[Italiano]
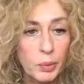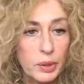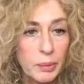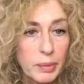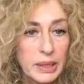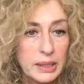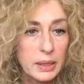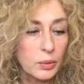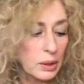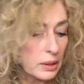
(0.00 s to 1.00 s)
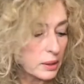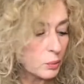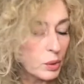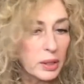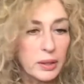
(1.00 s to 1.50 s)
potrebbe essere quella del
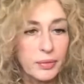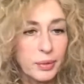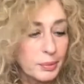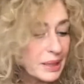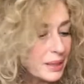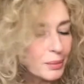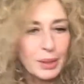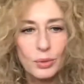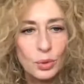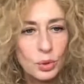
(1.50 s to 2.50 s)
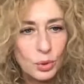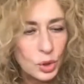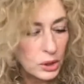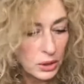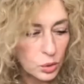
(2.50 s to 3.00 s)
Tribunale della Famiglia, ma non, non
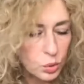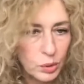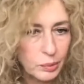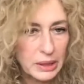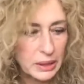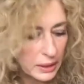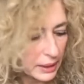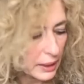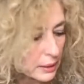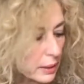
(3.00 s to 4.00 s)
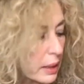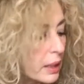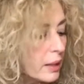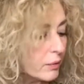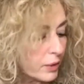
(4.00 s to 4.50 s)
c'entra assolutamente niente.
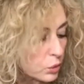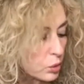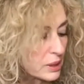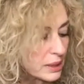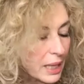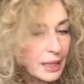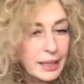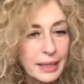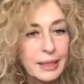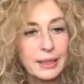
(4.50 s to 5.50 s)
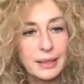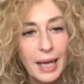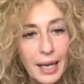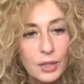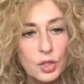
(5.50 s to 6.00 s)
Fatto sta che
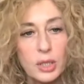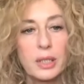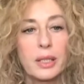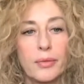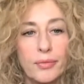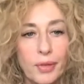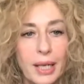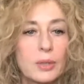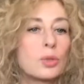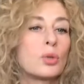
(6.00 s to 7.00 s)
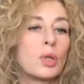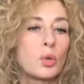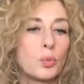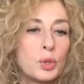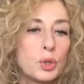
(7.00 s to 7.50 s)
l'indagine che ha fatto la
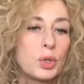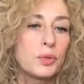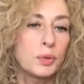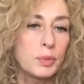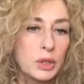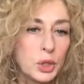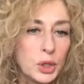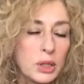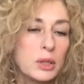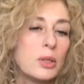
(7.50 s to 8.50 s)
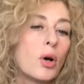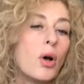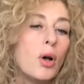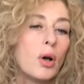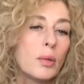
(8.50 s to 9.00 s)
Commissione Femminicidio
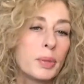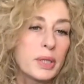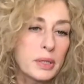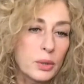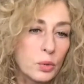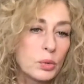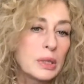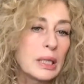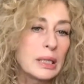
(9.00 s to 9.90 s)
mm. presieduta